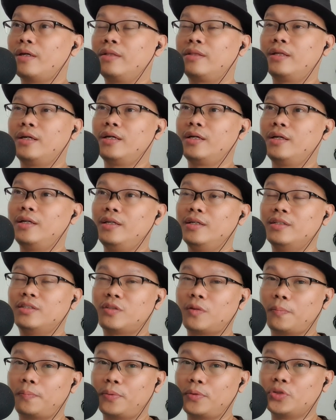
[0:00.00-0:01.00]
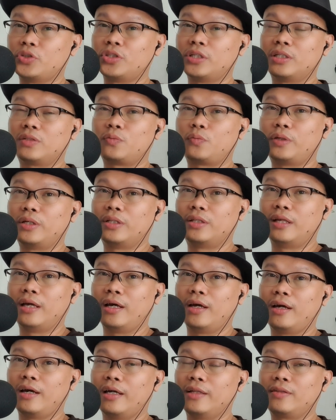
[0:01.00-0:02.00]
I think he needs to push it with
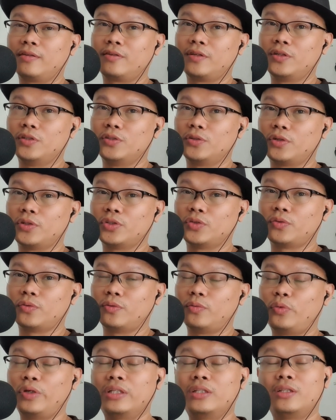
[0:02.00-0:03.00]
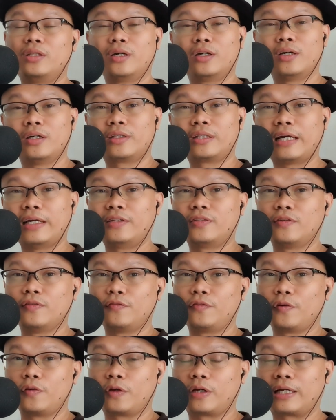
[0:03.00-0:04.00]
Anthony Josh with uh, Tyson
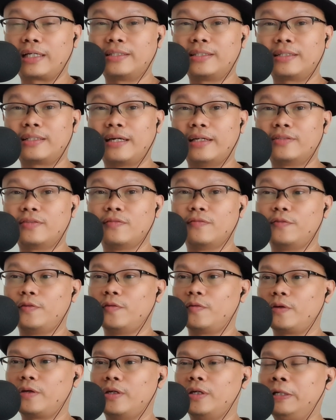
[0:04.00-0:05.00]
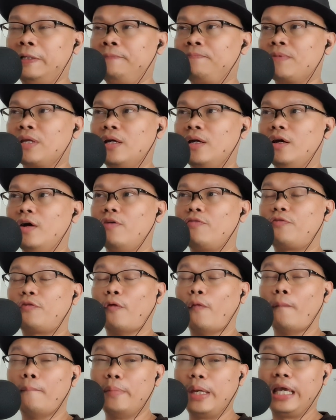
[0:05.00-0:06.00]
Fury kasi Tyson Fury
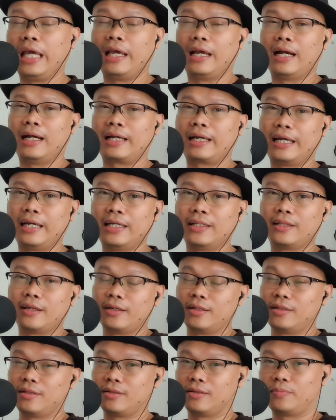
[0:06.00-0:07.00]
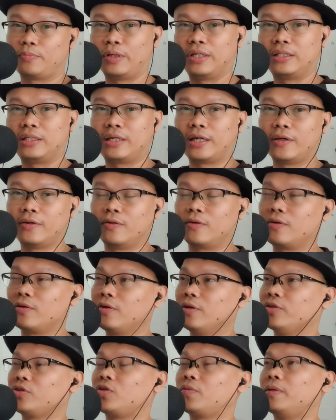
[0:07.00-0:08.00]
for me again and pwede kayong
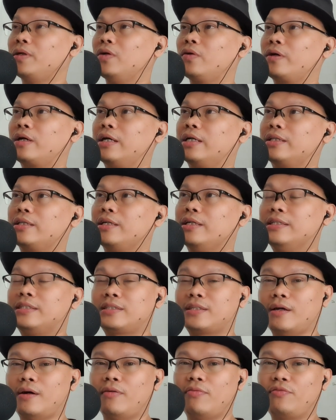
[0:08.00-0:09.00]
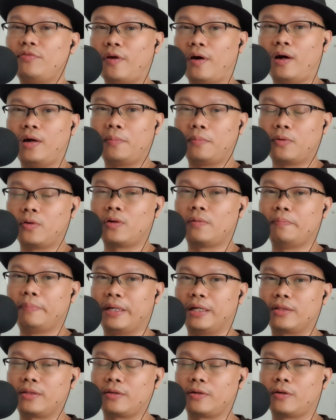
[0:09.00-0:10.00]
uh, sumalunghat is a far more
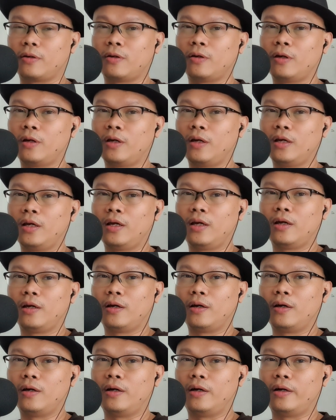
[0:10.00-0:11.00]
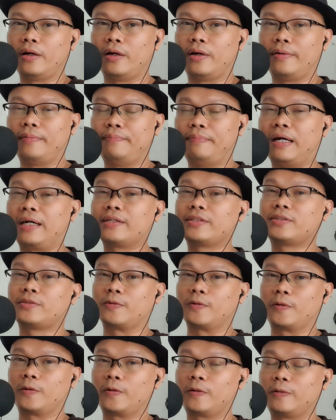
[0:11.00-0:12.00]
better uh,
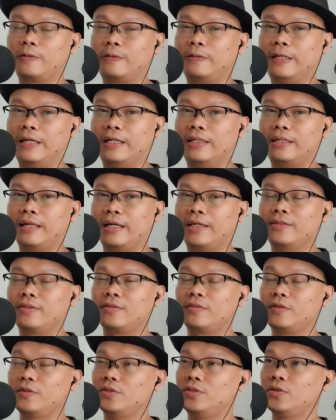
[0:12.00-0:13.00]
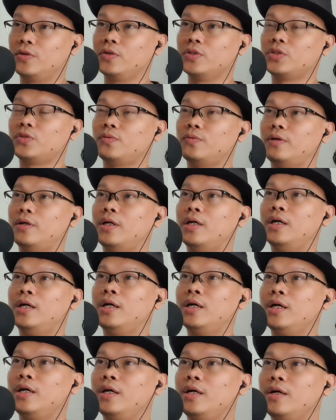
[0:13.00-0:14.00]
boxer than Anthony Joshua
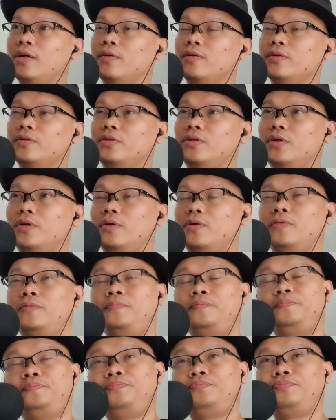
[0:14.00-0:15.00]
although